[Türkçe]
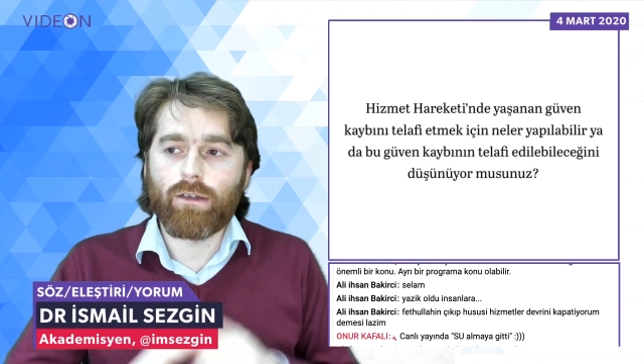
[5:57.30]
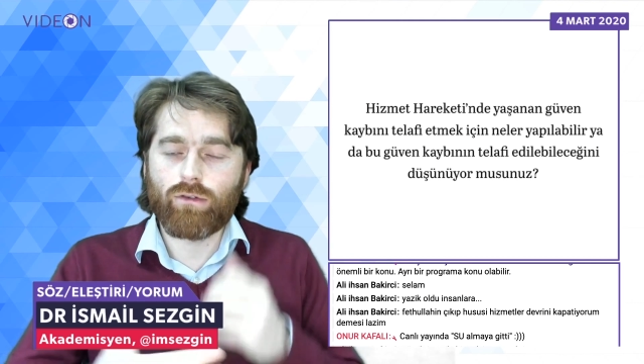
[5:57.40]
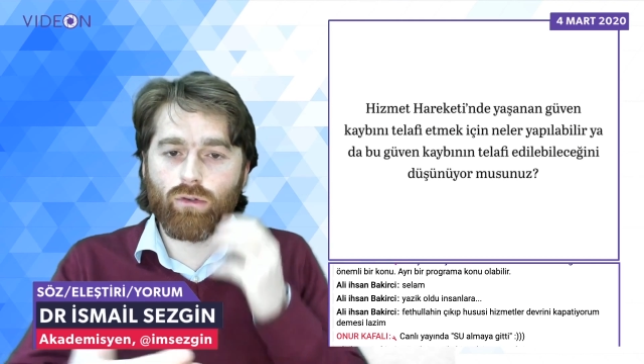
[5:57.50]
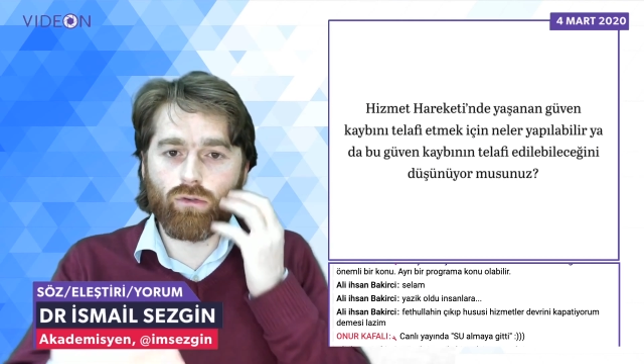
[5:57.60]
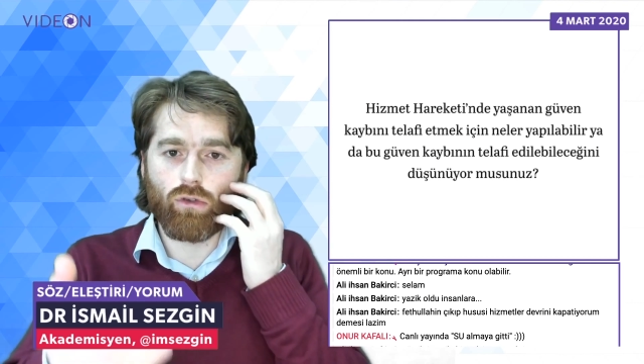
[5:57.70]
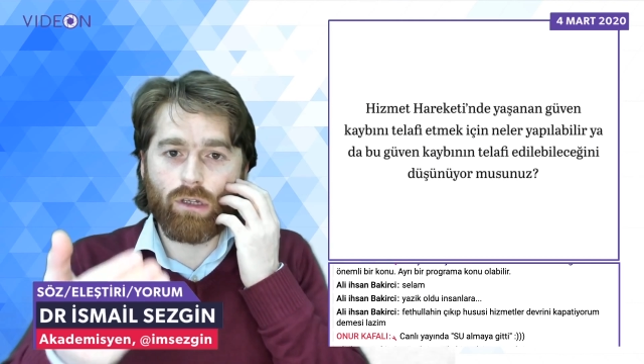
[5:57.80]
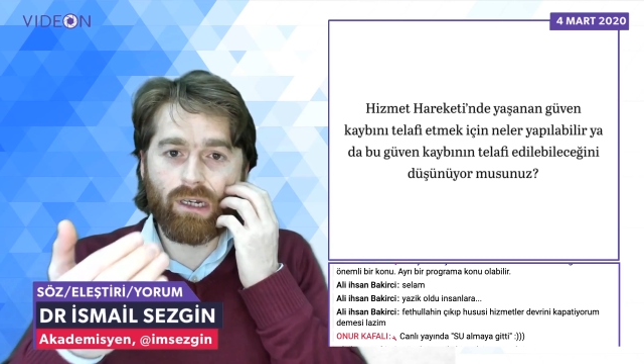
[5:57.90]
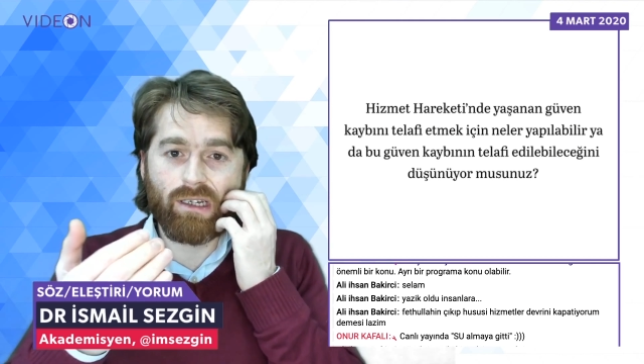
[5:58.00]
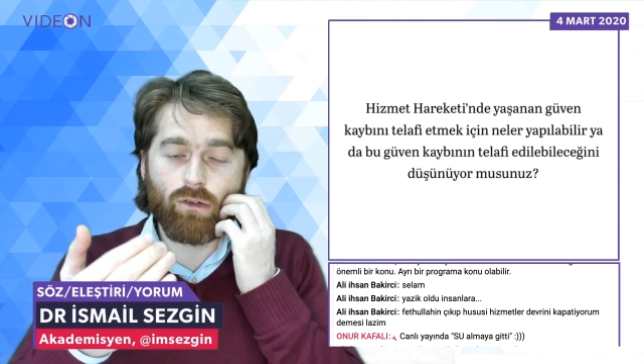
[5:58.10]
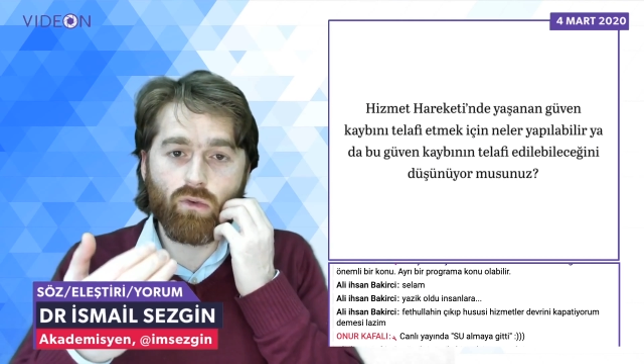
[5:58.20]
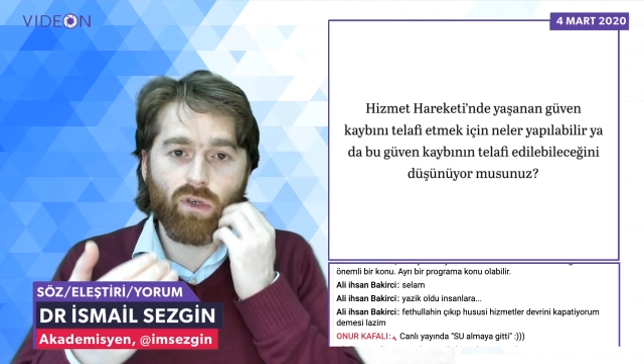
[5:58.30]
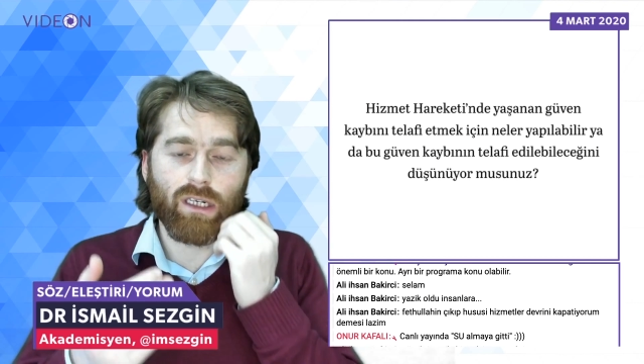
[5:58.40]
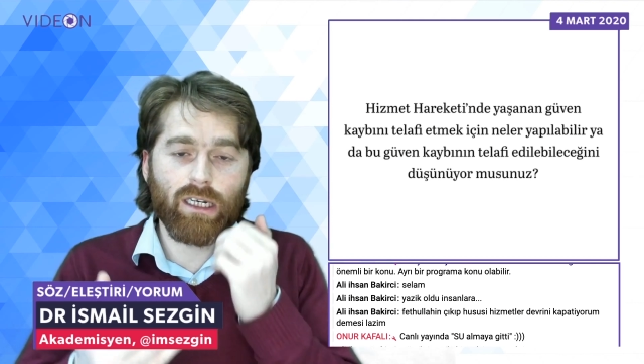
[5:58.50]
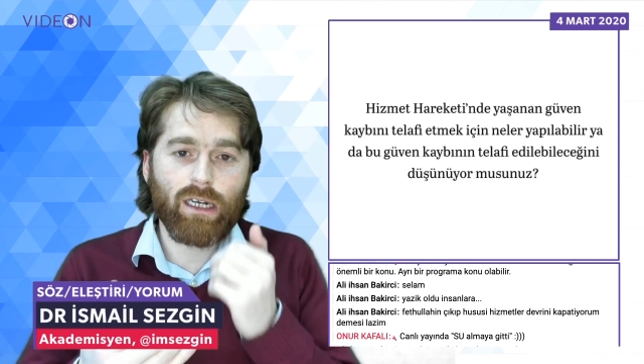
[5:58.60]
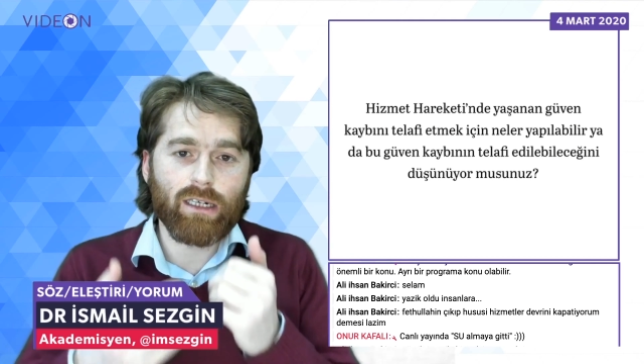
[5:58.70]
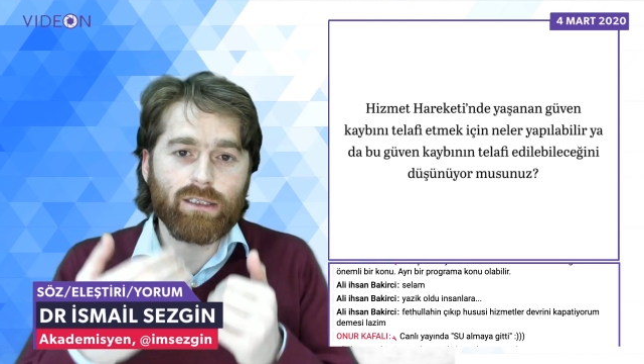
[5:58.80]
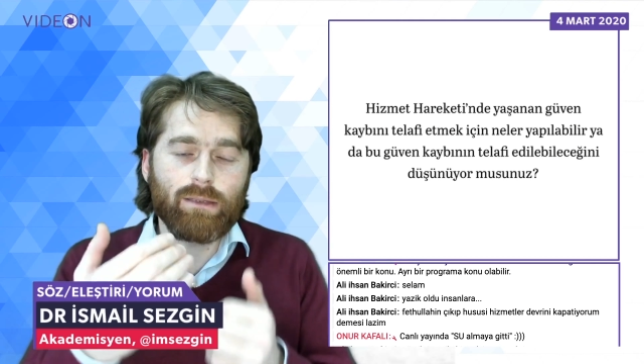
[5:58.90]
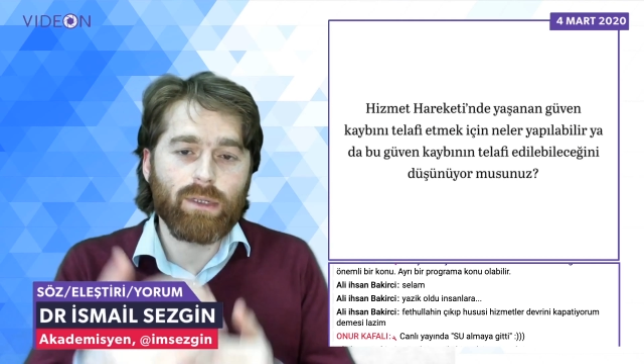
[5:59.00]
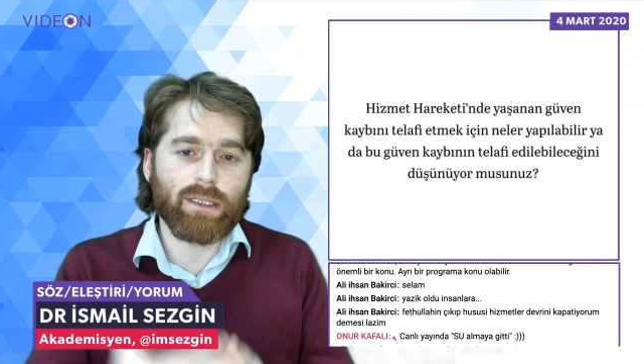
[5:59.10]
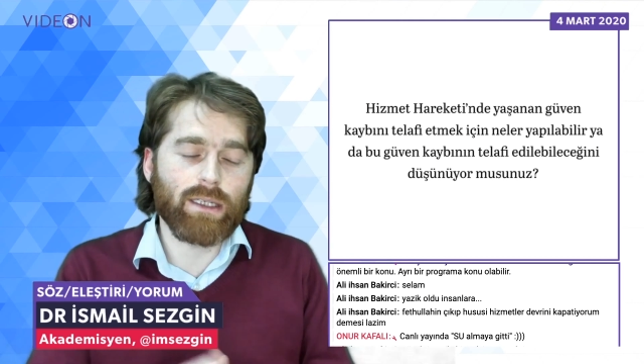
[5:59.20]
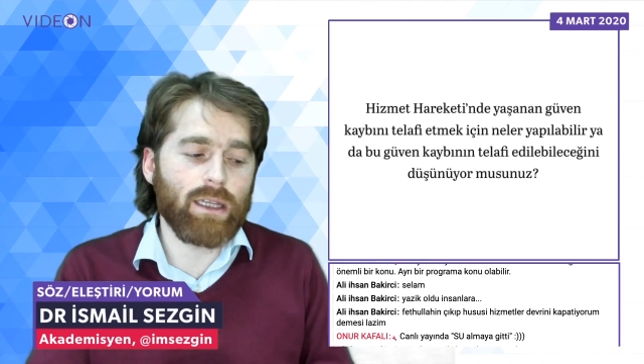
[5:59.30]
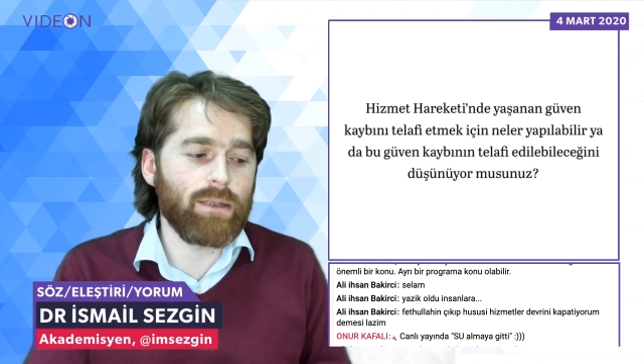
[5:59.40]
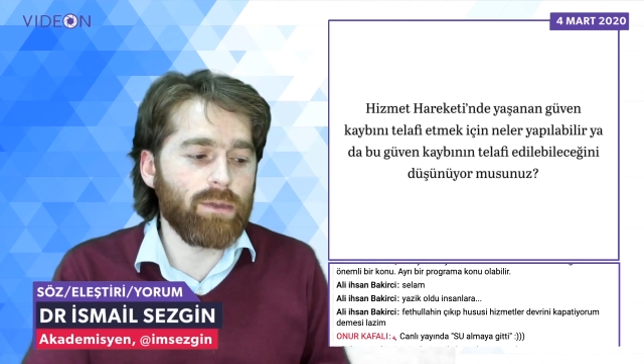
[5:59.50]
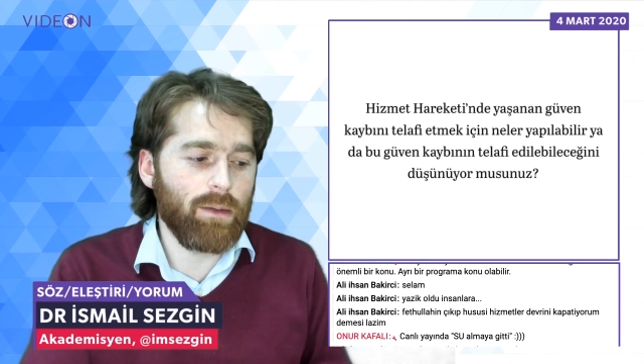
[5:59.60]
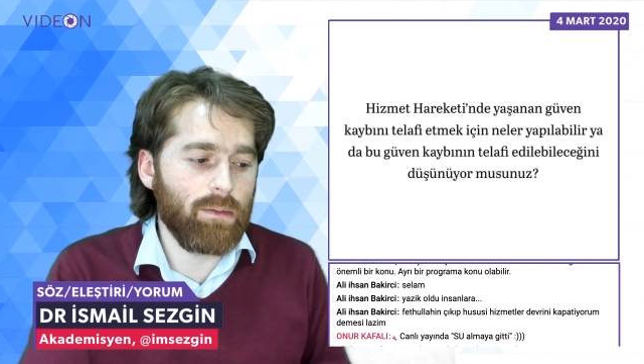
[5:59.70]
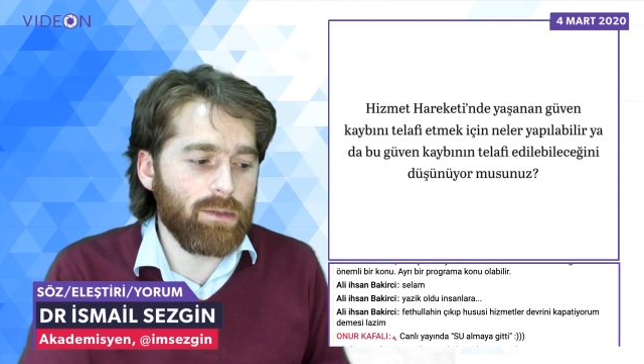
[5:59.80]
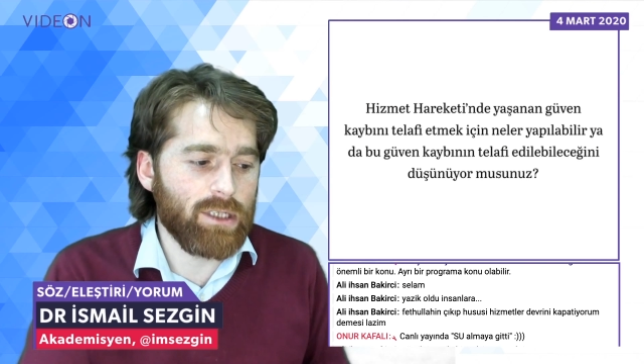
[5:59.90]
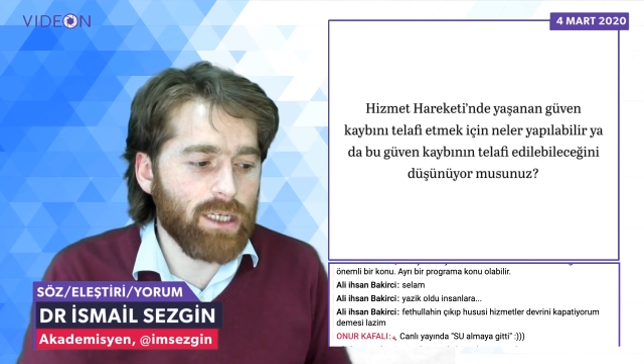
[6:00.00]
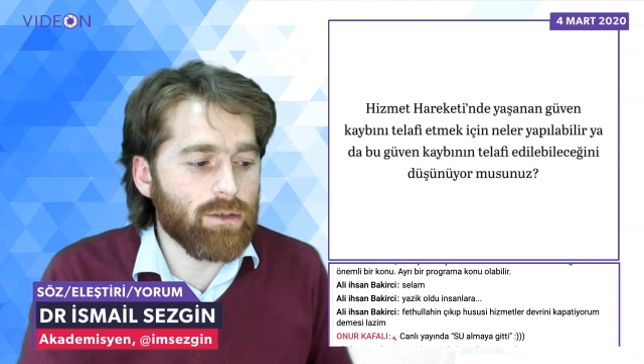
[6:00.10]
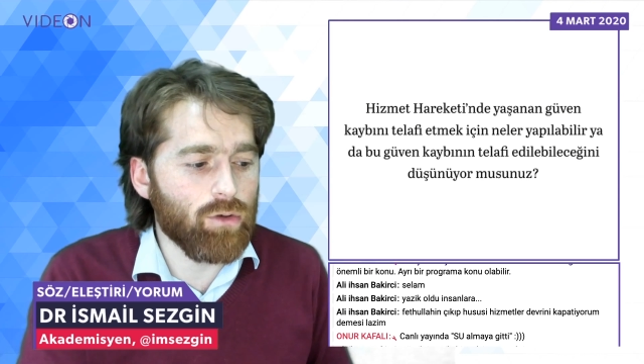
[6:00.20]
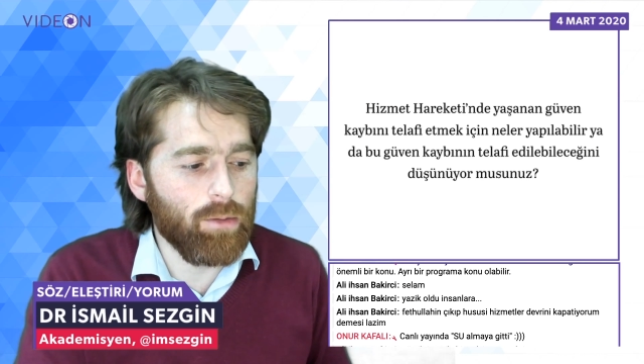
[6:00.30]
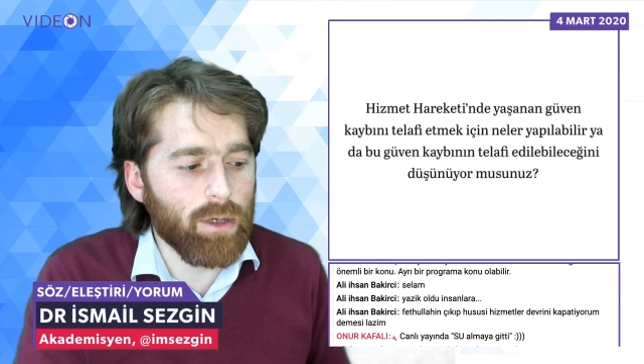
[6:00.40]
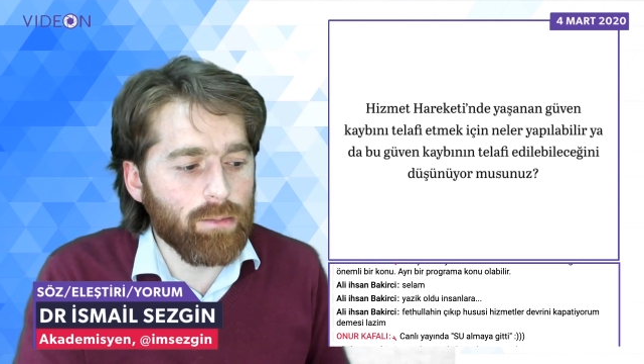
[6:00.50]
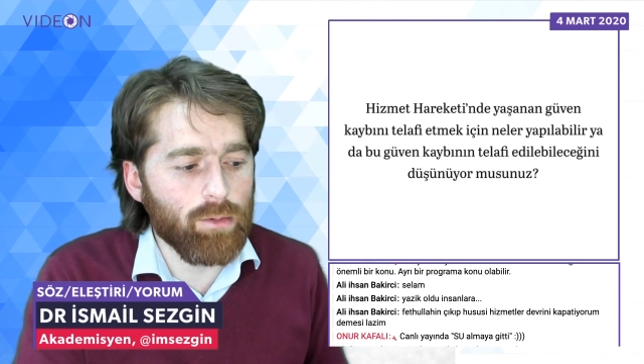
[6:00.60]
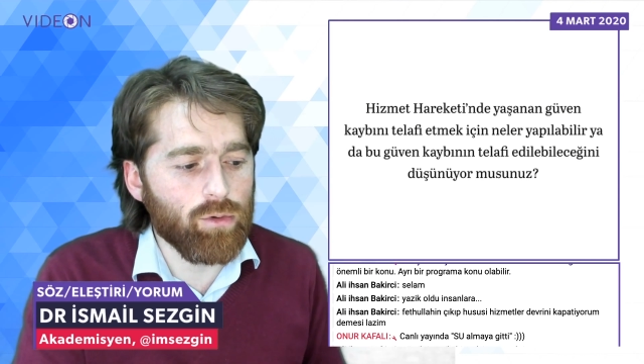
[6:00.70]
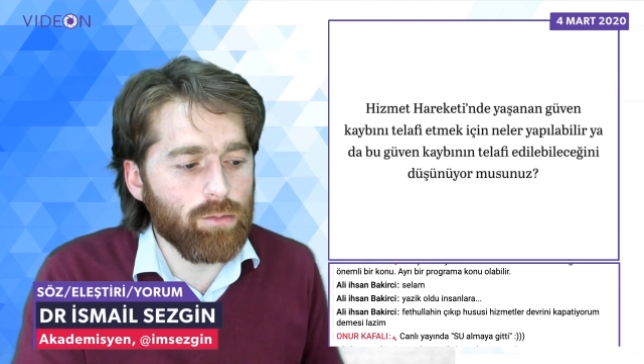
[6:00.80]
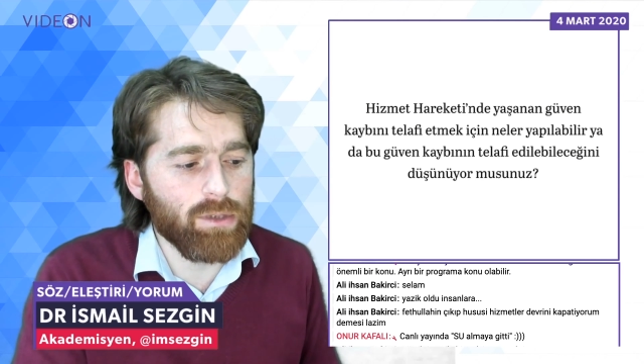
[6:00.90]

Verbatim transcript: Sonuç olarak güvenleri arttı mı azaldı mı gibi bir şey söylemek mümkün.